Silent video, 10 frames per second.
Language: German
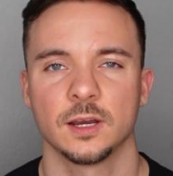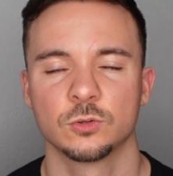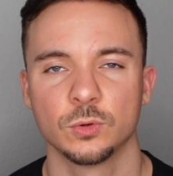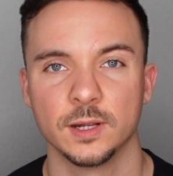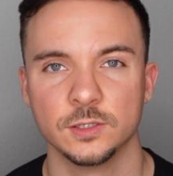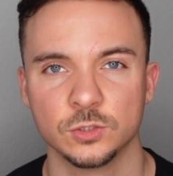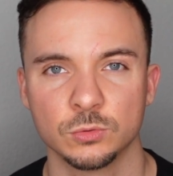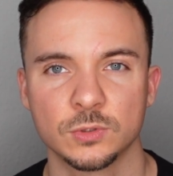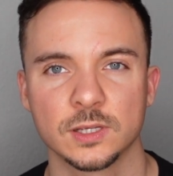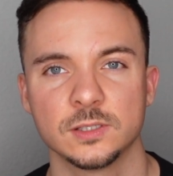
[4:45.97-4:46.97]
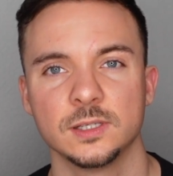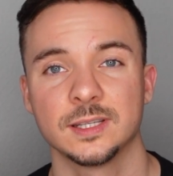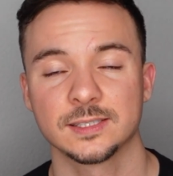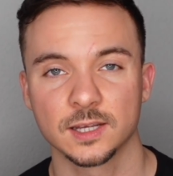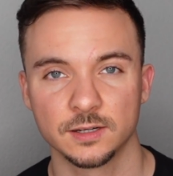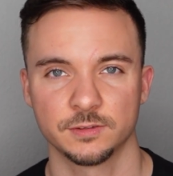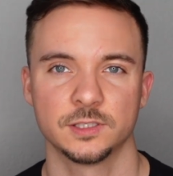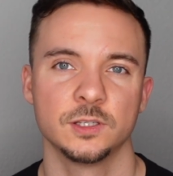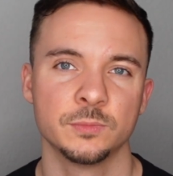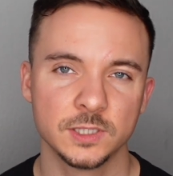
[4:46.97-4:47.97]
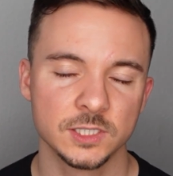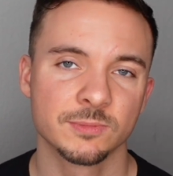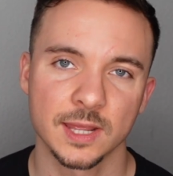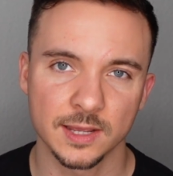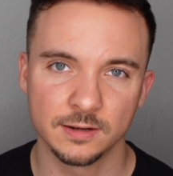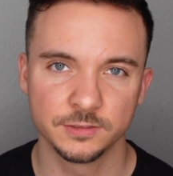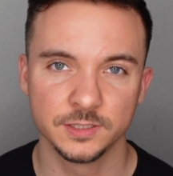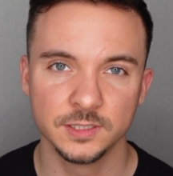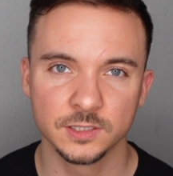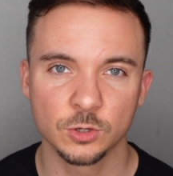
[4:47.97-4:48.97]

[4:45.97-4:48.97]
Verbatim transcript: aktuell so, dass ich das Geld, was ich mit diesem Kanal verdiene,